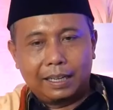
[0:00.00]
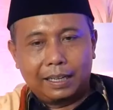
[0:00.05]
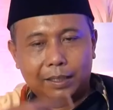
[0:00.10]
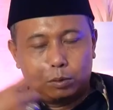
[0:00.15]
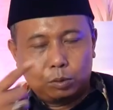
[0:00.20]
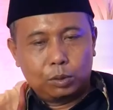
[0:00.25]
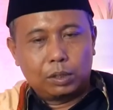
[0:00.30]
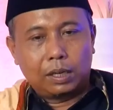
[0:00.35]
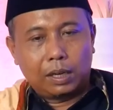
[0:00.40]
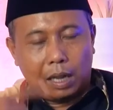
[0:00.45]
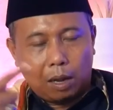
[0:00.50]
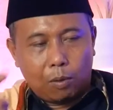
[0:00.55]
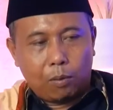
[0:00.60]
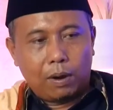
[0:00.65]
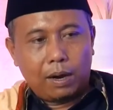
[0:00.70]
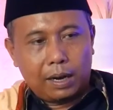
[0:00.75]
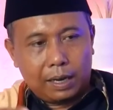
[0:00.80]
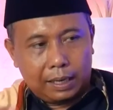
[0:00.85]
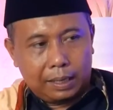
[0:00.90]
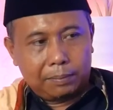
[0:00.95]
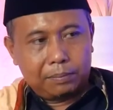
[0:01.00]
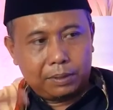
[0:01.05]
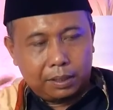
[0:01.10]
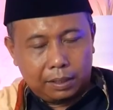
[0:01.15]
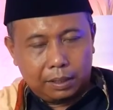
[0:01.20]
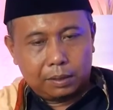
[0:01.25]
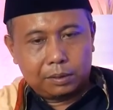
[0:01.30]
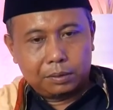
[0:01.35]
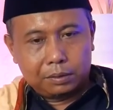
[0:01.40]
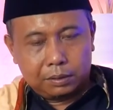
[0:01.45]
itu dari awal adabnya
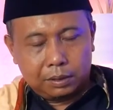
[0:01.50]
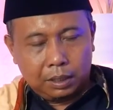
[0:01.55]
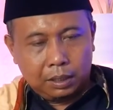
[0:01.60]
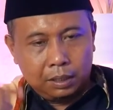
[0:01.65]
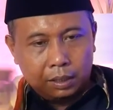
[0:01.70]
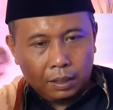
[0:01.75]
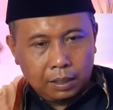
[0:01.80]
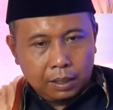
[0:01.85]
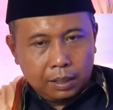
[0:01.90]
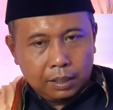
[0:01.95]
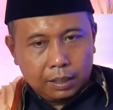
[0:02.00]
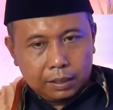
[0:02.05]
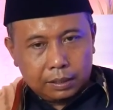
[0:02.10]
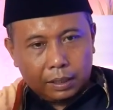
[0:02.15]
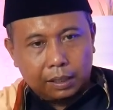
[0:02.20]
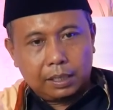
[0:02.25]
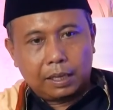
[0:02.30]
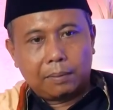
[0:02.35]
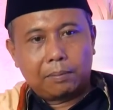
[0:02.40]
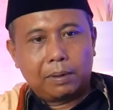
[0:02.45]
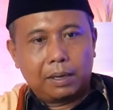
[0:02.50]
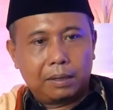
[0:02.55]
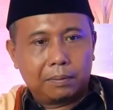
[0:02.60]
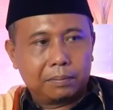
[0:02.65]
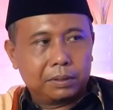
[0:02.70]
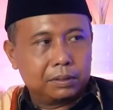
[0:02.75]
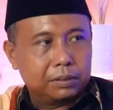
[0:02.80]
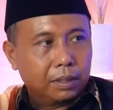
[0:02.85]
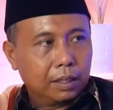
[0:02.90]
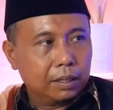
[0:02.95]
diikuti, dan yang paling
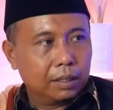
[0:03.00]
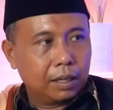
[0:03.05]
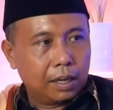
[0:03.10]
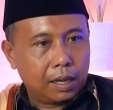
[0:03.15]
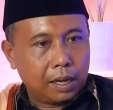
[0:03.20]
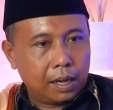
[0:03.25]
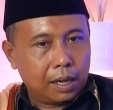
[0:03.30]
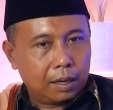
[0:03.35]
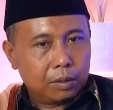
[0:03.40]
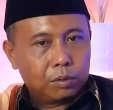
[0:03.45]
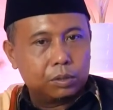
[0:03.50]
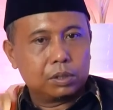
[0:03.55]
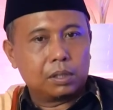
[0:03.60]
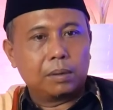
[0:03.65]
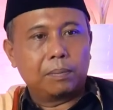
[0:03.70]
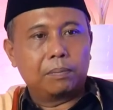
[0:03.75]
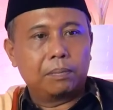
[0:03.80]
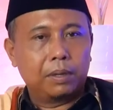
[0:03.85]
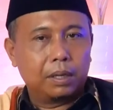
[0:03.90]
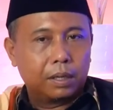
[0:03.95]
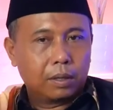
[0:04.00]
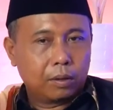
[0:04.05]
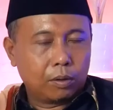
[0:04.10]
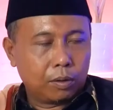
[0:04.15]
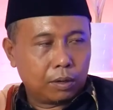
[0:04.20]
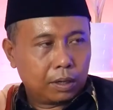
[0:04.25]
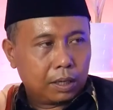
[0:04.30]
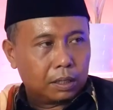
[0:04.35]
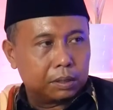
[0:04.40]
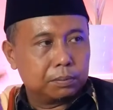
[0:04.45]
penting harus lebih
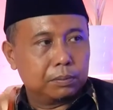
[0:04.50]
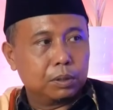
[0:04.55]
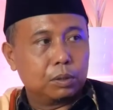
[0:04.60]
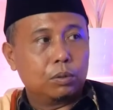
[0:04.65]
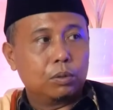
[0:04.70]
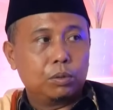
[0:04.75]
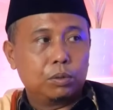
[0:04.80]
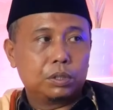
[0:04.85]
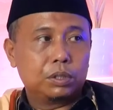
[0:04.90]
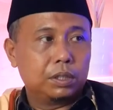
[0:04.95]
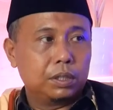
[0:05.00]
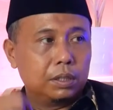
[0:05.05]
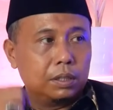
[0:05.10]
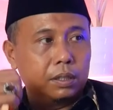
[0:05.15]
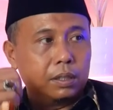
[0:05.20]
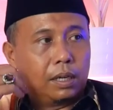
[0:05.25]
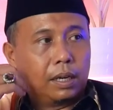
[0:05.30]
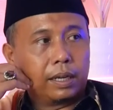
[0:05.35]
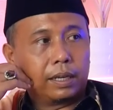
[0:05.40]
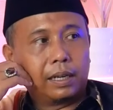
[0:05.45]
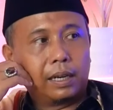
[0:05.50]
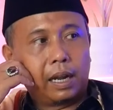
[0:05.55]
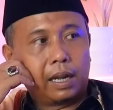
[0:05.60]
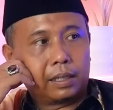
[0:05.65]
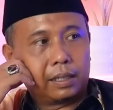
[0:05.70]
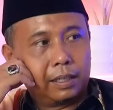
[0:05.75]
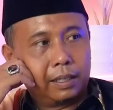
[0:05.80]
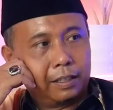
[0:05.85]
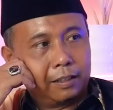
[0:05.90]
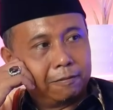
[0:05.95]
orgasme dulu si laki-laki. Si